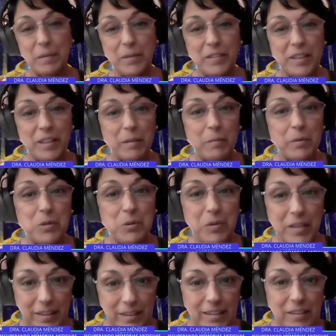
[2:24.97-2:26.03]
después tenemos
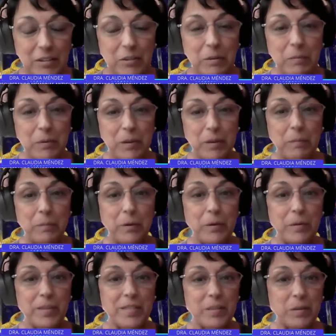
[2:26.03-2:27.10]
un ratito
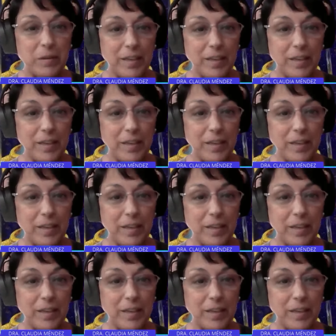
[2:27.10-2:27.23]
puedo hacer